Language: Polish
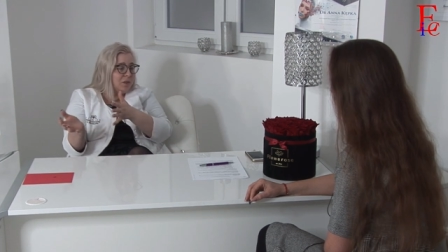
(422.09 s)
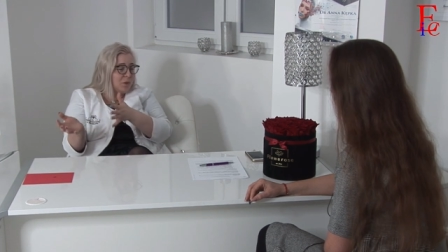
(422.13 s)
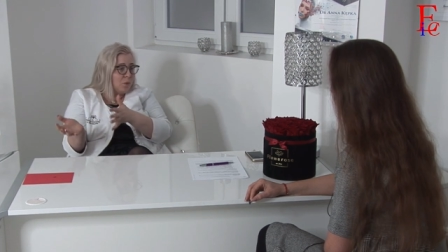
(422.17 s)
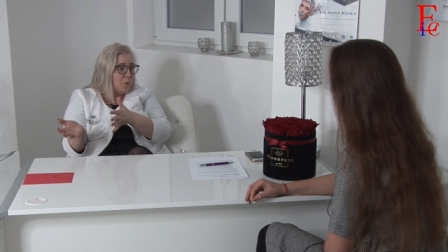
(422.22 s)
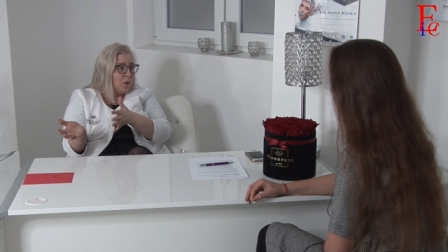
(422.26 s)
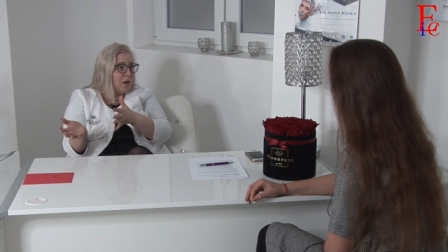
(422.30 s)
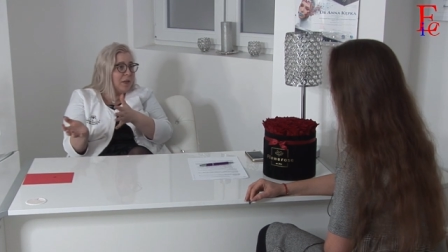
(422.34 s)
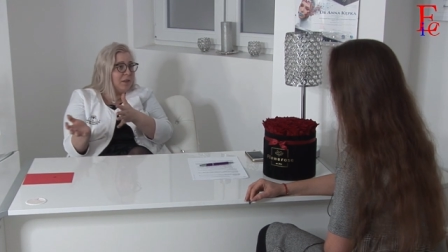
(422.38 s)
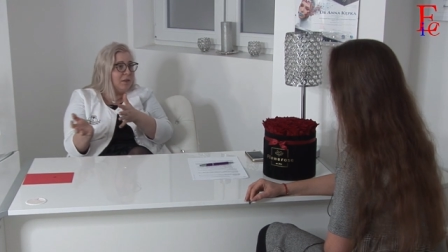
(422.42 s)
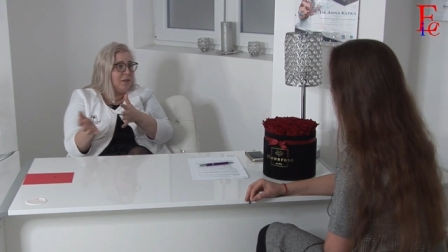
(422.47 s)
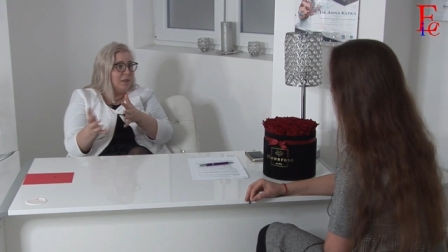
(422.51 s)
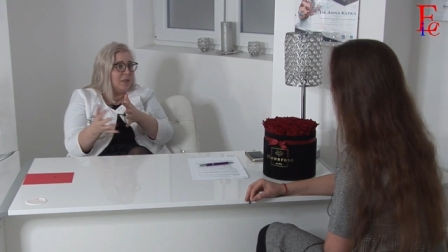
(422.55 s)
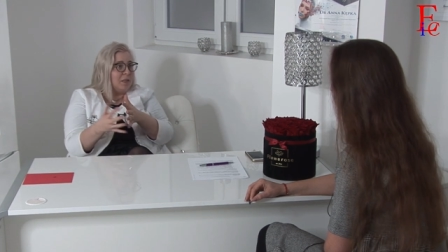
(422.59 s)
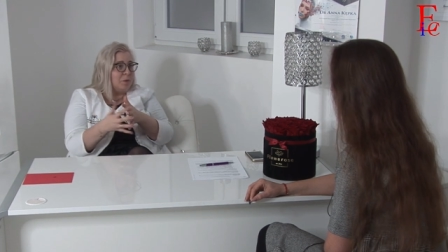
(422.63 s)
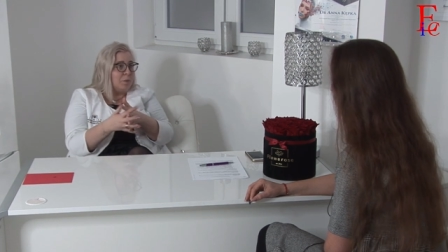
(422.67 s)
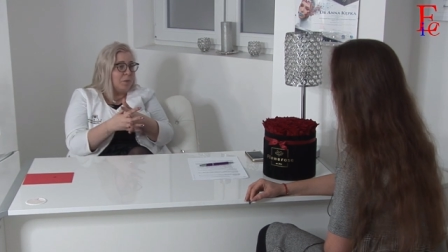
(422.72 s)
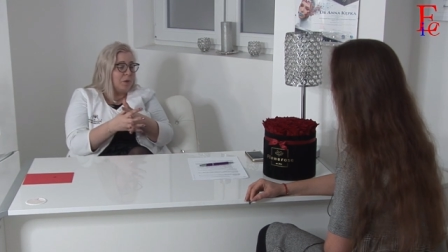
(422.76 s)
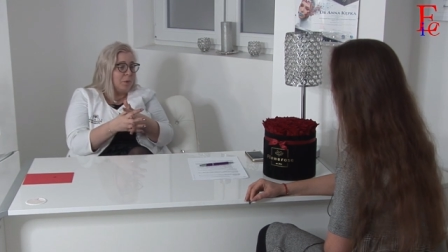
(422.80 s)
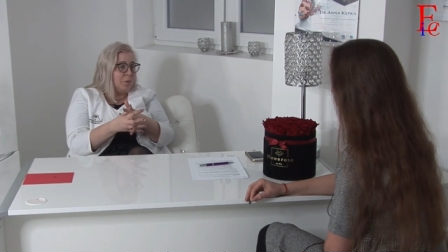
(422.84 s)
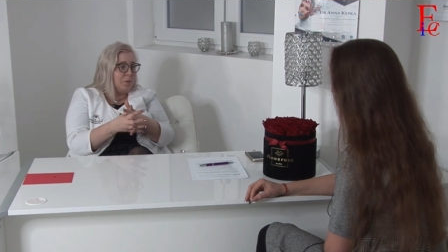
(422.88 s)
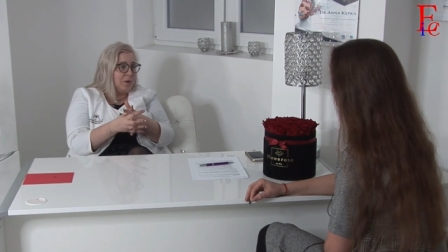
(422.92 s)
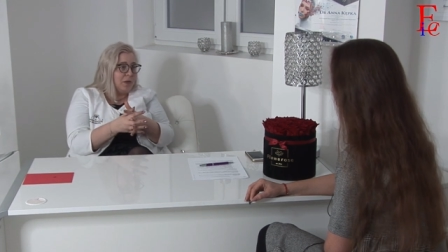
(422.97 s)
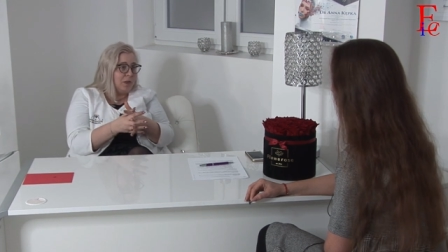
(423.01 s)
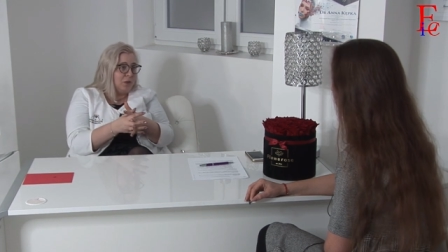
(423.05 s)
składnik
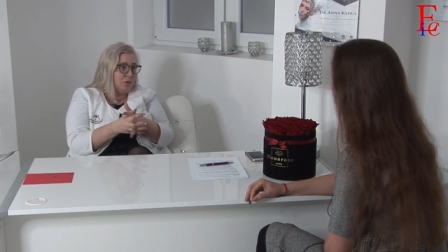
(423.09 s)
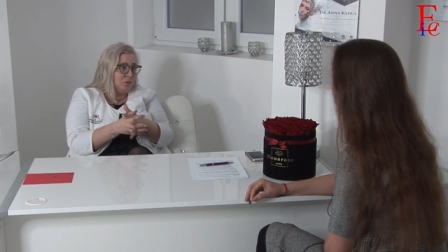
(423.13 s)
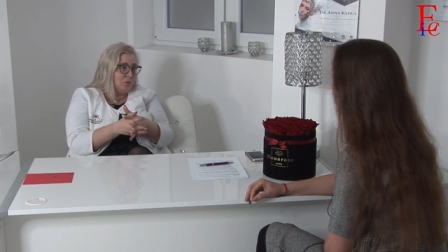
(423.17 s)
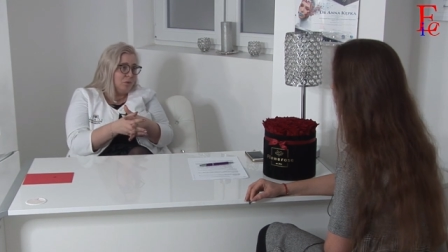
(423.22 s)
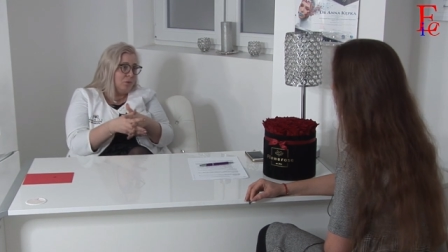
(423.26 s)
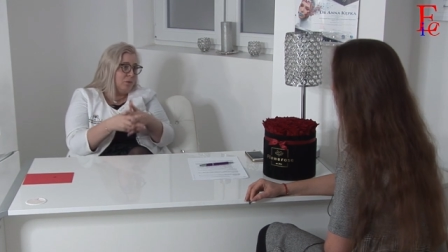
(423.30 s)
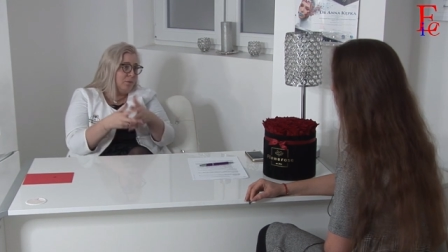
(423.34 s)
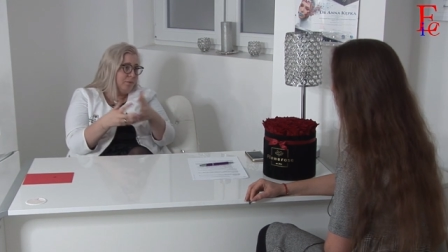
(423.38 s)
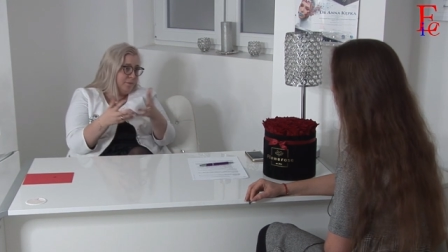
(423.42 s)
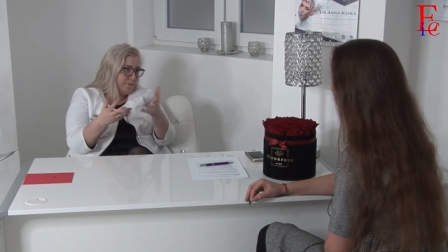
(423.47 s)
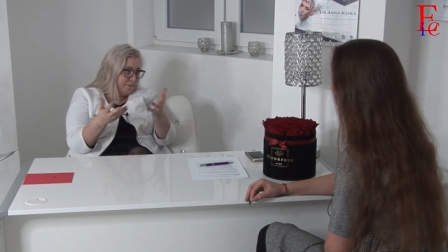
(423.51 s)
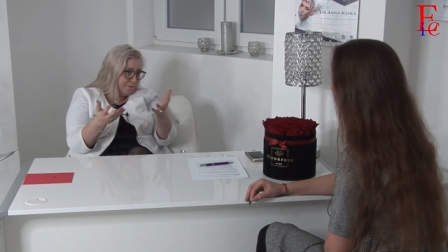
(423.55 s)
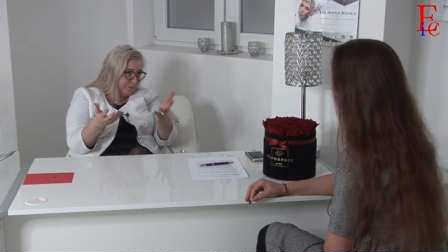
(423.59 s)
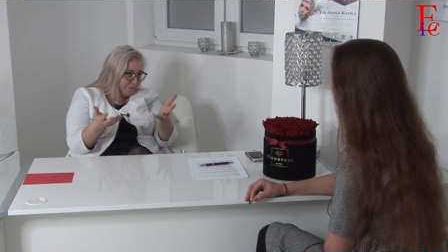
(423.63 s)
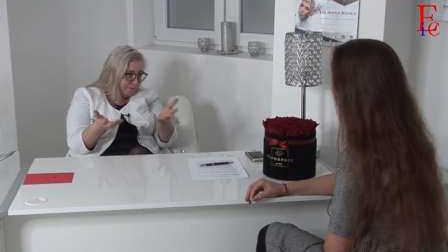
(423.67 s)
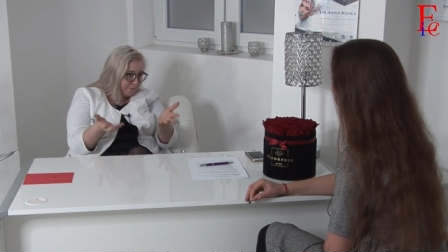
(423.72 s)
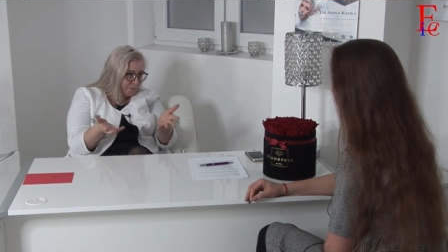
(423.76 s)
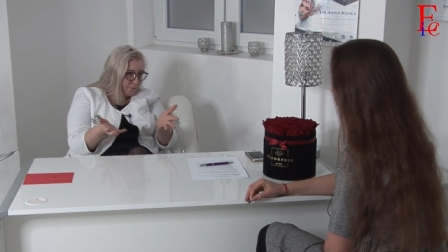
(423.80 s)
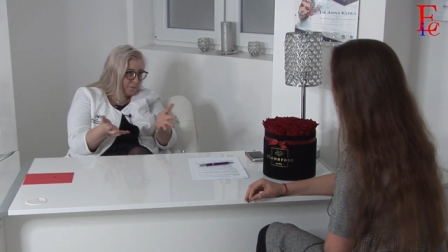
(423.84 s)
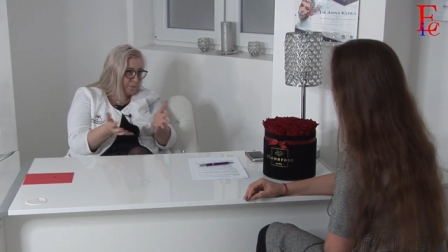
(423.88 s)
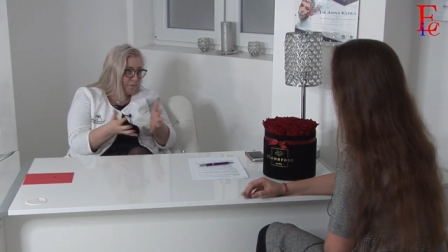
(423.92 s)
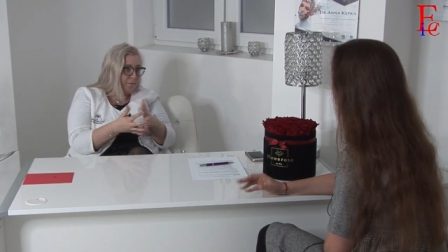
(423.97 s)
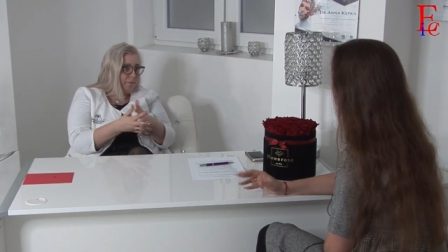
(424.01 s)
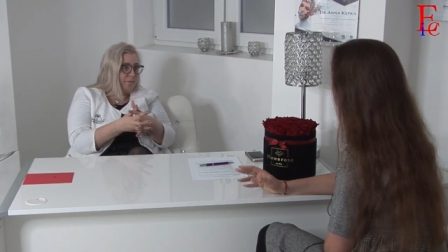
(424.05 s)
preparatu,
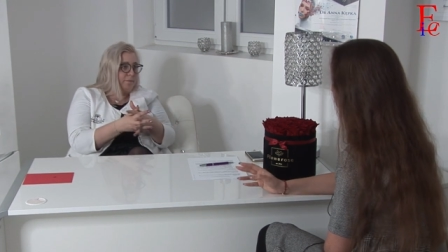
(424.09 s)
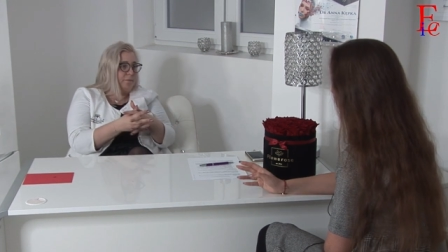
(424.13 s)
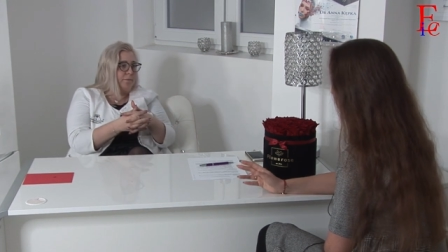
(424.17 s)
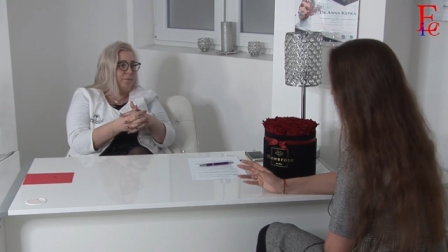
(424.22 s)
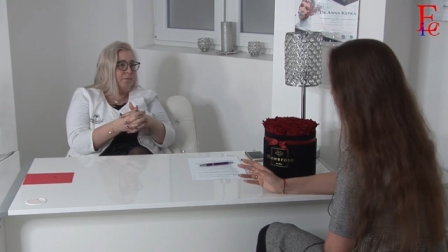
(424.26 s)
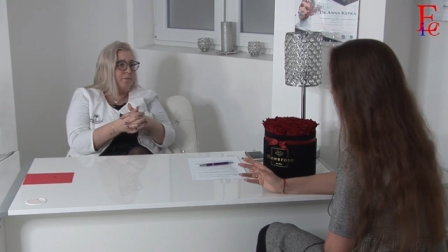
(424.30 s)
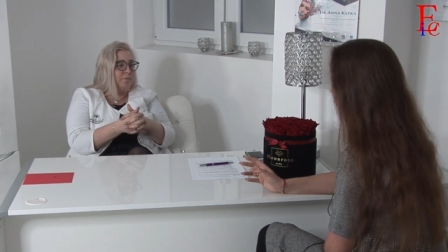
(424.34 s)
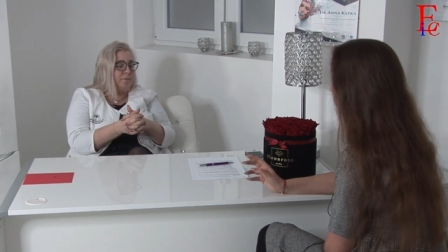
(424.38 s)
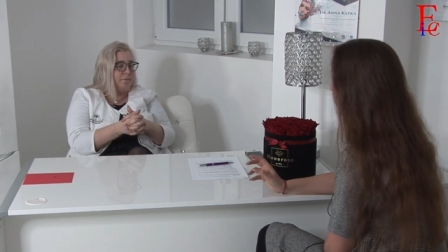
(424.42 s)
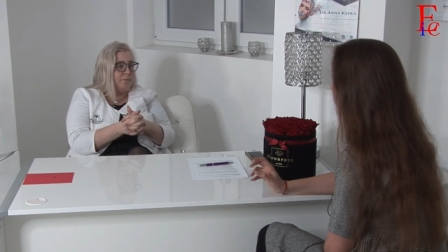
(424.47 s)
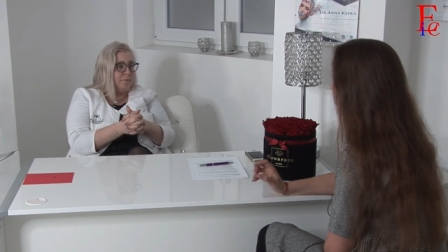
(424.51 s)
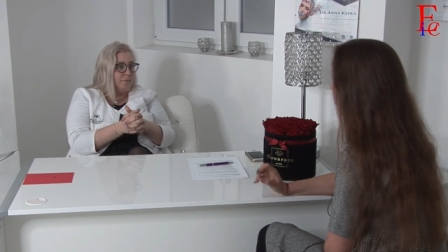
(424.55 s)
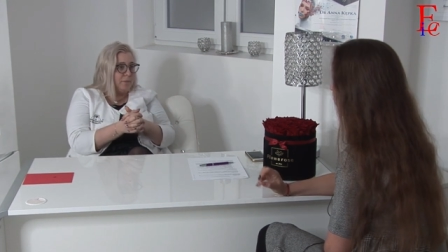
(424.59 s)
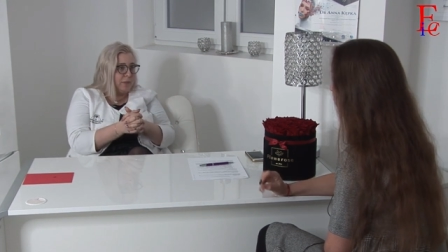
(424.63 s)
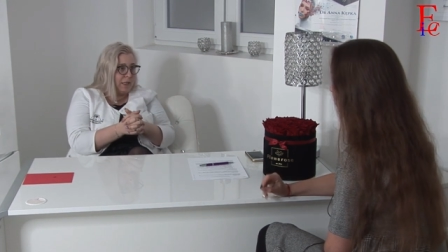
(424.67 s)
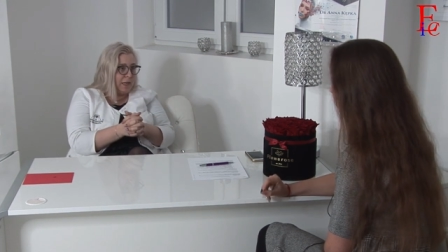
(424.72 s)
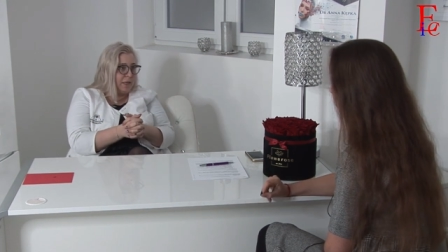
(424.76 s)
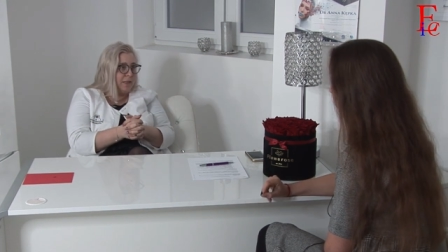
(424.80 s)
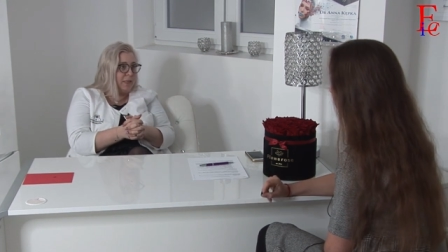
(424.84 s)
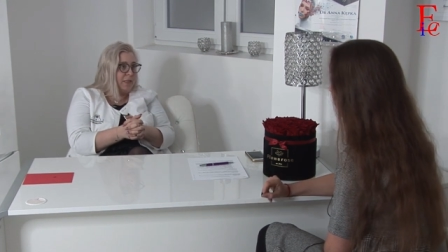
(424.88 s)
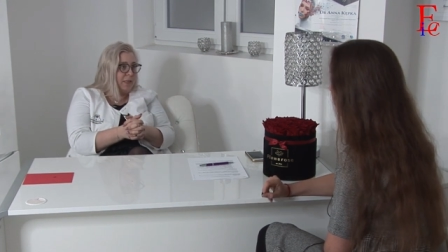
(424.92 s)
Mm, tak,